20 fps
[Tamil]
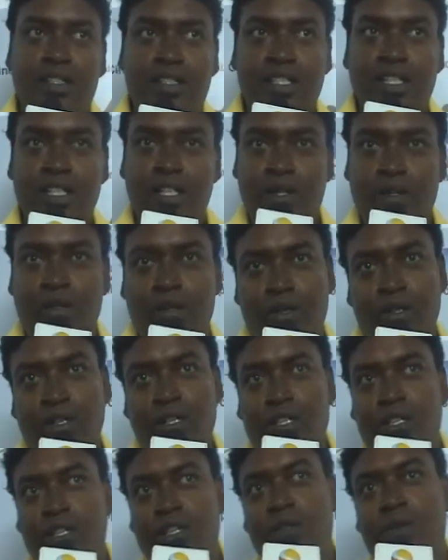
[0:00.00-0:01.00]
ஹீரோ
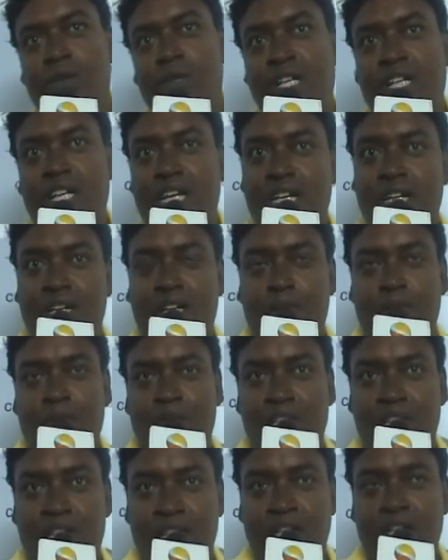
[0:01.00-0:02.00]
ஹீரோவுடைய கேரக்டர்
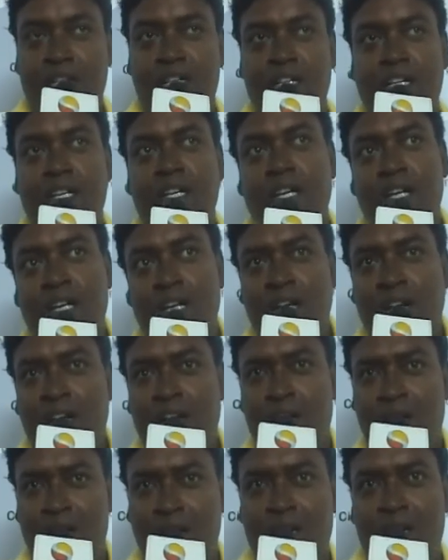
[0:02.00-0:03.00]
பார்த்தீங்கன்னா
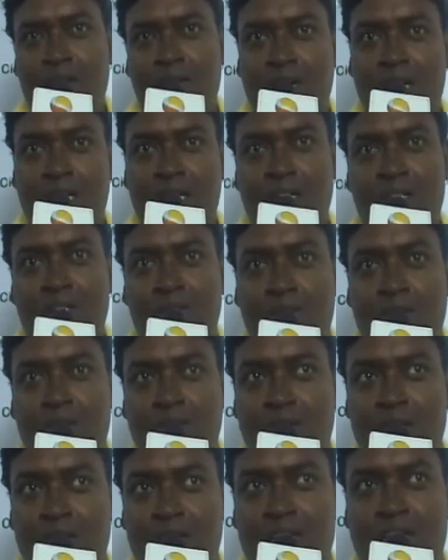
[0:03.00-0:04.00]
அன்றாடம் வாழ்க்கைன்னு
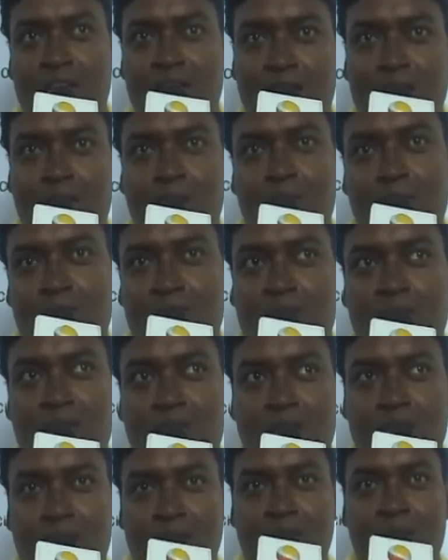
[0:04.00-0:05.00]
சொல்லுவாங்க இல்லையா அன்றாடம்
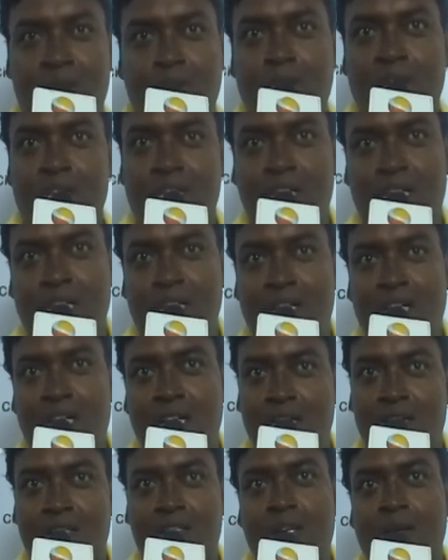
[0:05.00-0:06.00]
அன்றைக்கி சம்பாதிக்கிறது
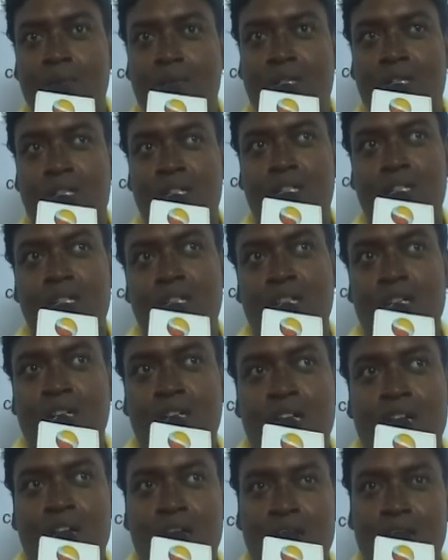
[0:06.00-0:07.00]
அன்றைக்கி சாப்பிட்டுட்டு
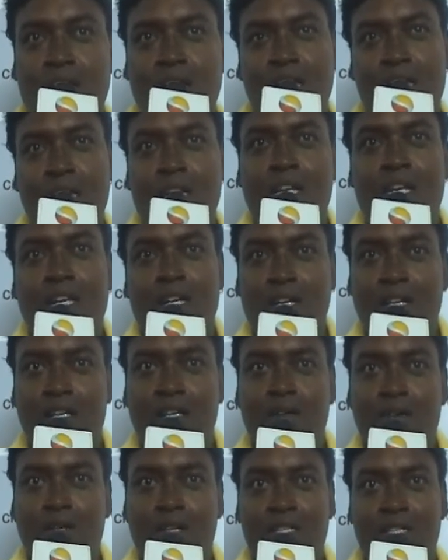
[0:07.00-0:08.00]
நாளைக்கு
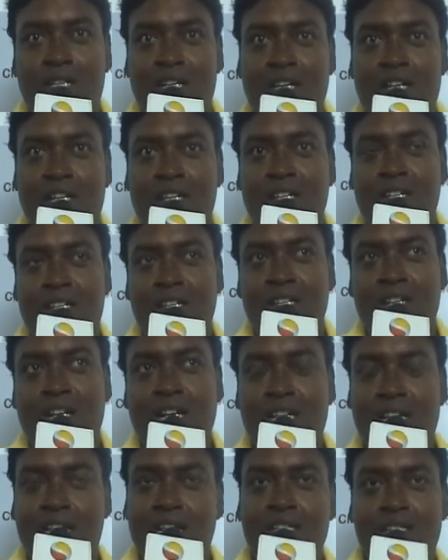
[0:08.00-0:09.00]
என்னன்றது அவருக்கு தெரியாது
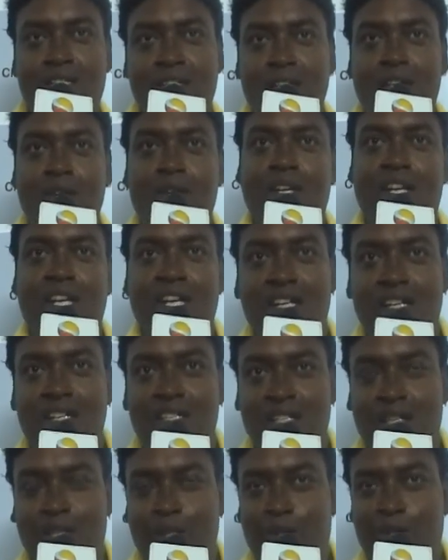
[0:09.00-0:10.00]
நாளைக்கு ஏஞ்சால் தான் அவருக்கு
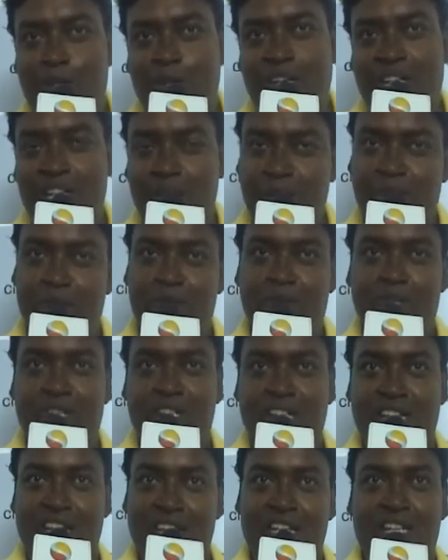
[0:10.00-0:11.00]
என்னன்னு தெரியும் அந்த மாதிரி
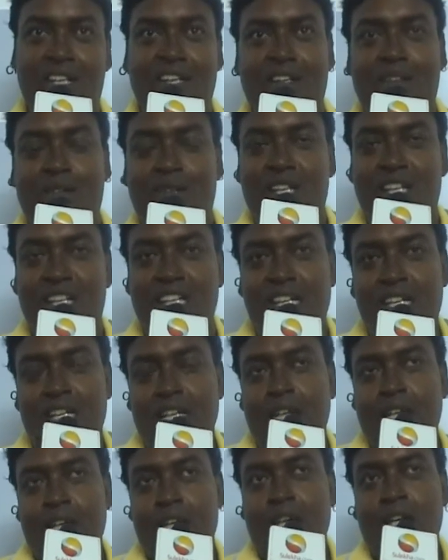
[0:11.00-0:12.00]
ஒரு கேரக்டர் அவர்
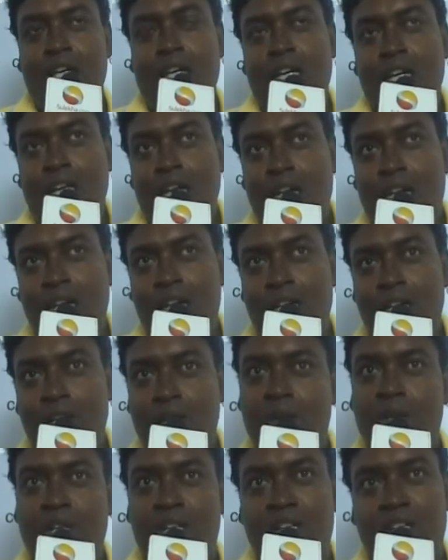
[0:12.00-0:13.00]

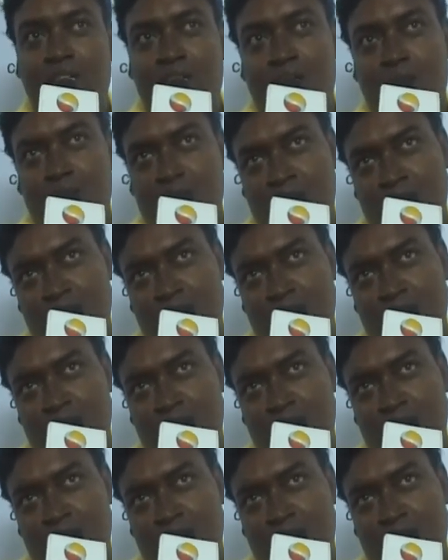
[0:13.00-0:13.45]
ஹீரோயின் ஹீரோயின்